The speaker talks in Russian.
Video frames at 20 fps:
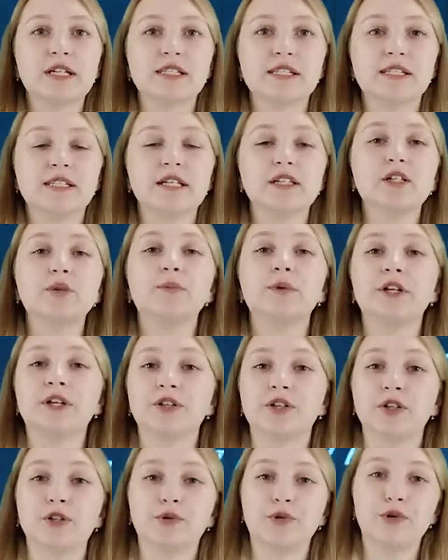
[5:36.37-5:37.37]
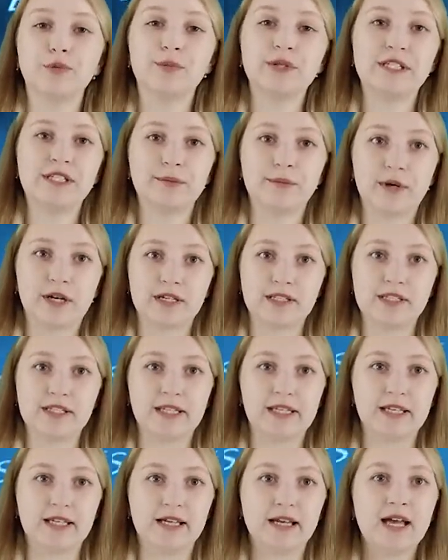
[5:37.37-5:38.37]
разделы прикладной
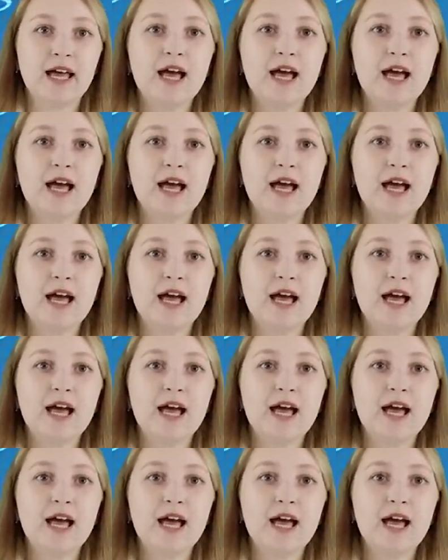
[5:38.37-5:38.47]
математики,